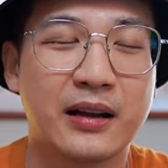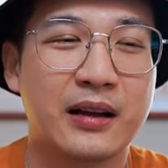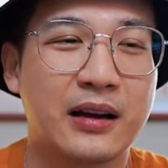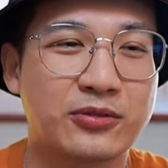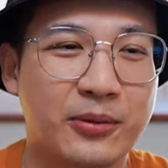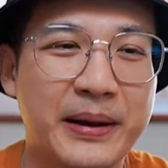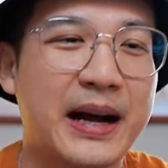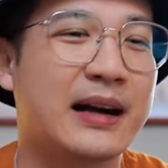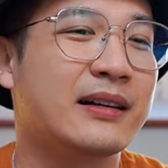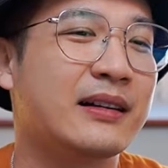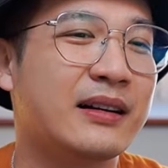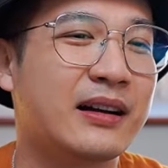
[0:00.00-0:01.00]
啊，说爸，
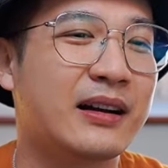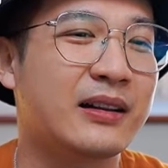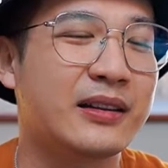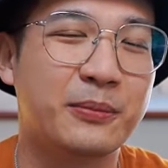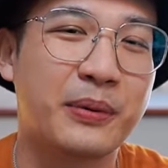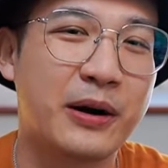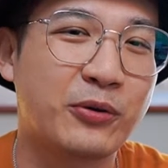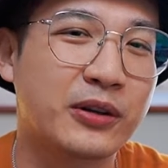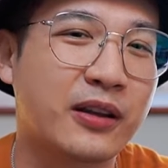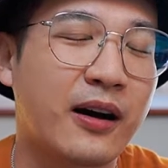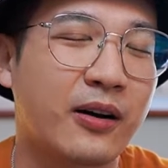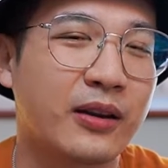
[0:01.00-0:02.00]
啊，你帮我
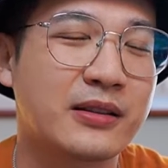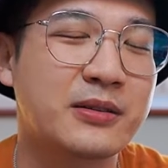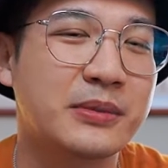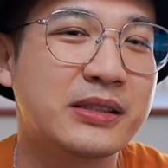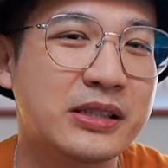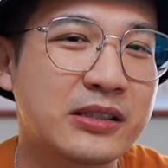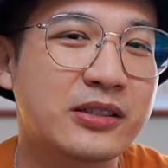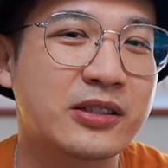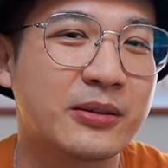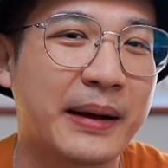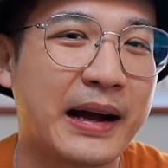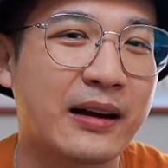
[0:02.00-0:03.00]
讨了这门亲
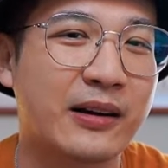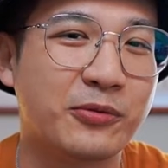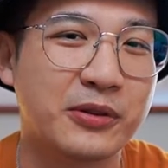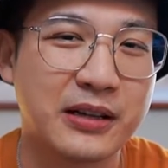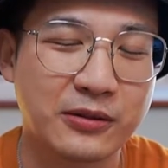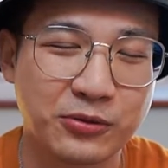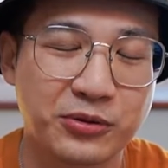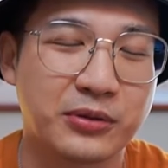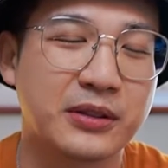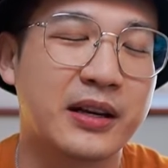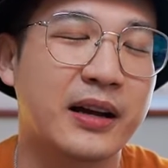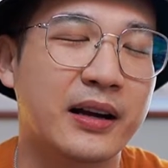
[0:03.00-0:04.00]
事吧，啊，我想
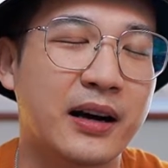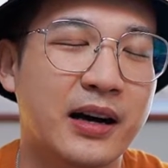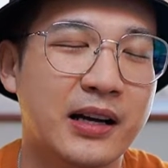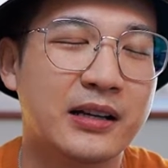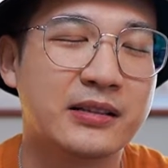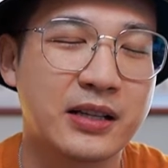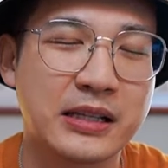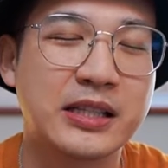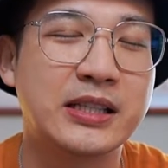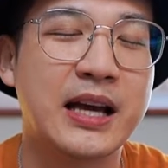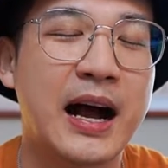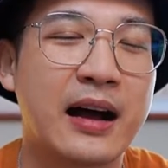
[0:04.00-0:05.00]
娶这个甄
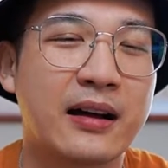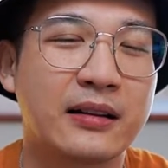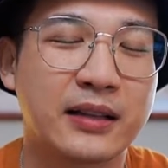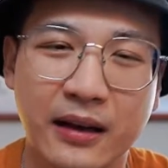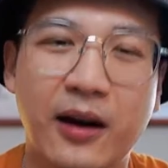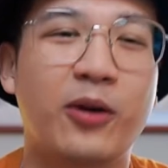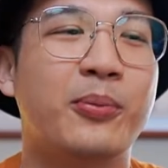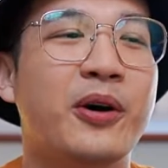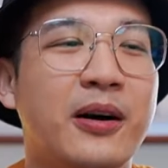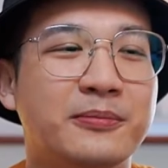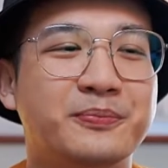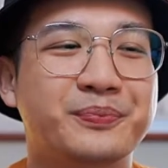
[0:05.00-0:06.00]
姬啊当老婆，
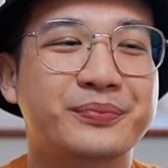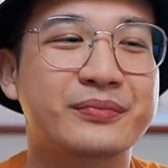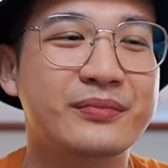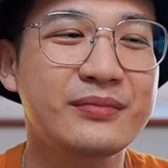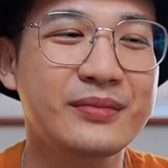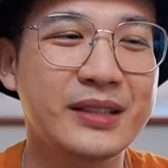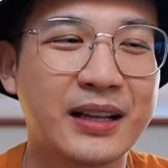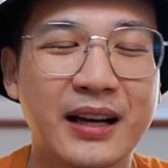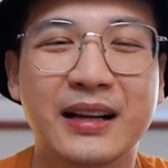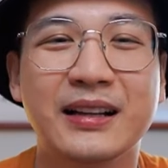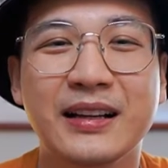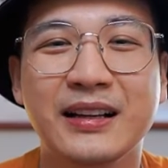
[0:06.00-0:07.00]

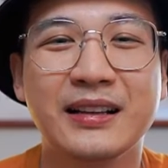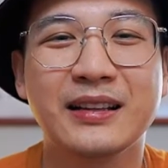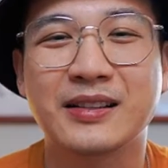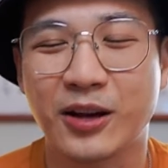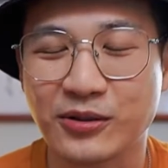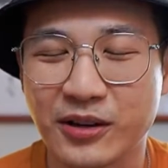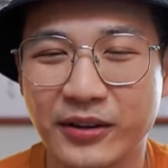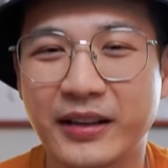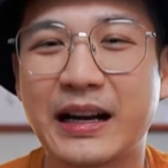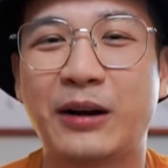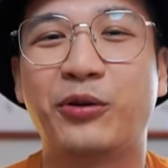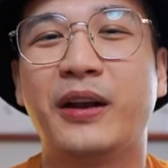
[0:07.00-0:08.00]
啊。”那曹操也
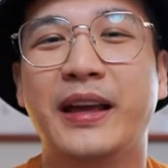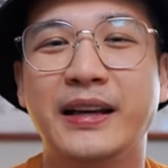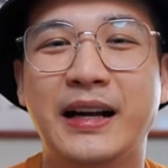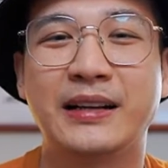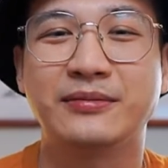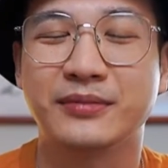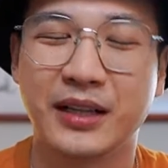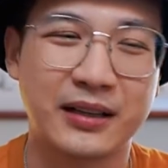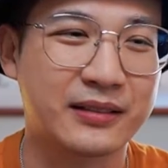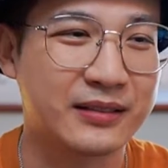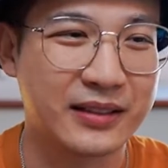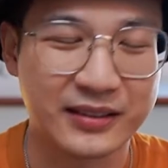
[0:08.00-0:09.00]
赶过来一看，啊，
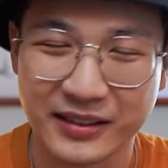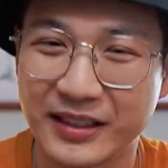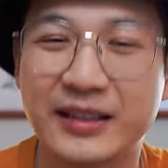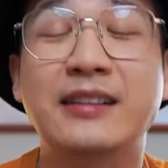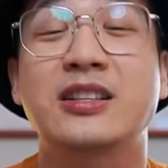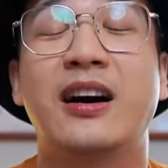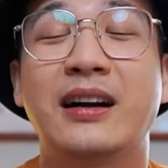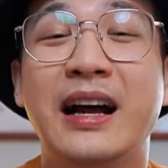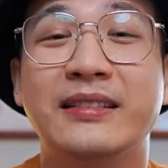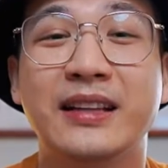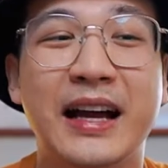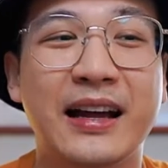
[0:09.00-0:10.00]
也当场
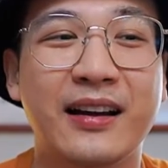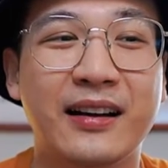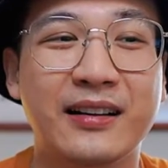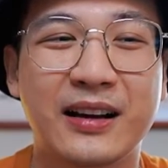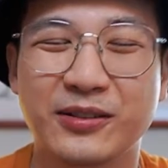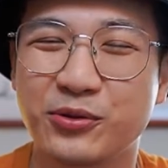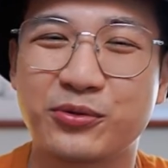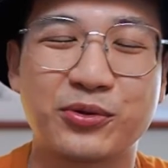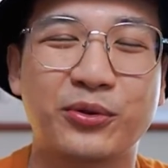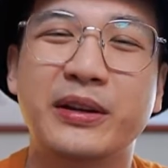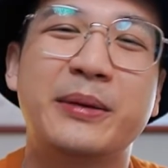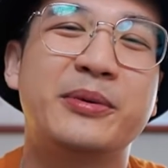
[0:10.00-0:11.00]
看呆了，啊，就
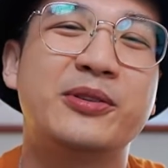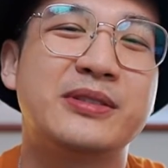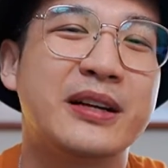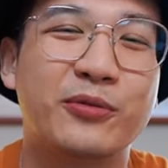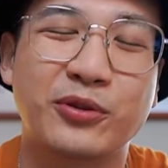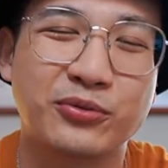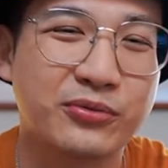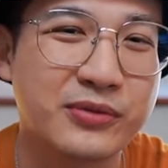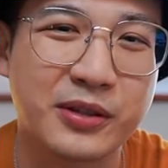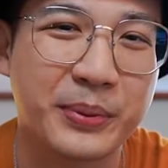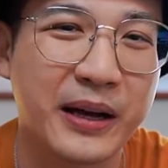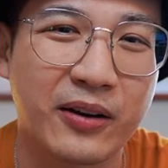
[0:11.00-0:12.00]
从来没有见过如
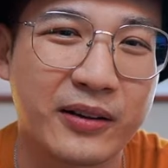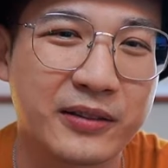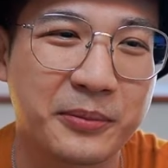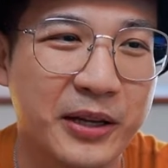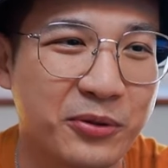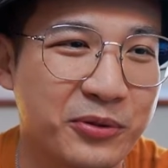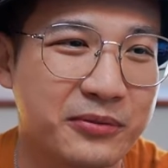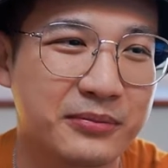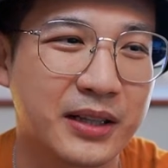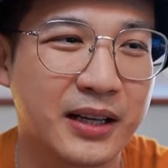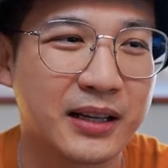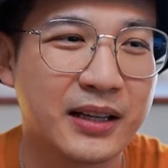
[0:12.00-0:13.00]
此漂亮的美
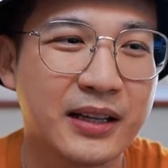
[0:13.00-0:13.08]
女，啊。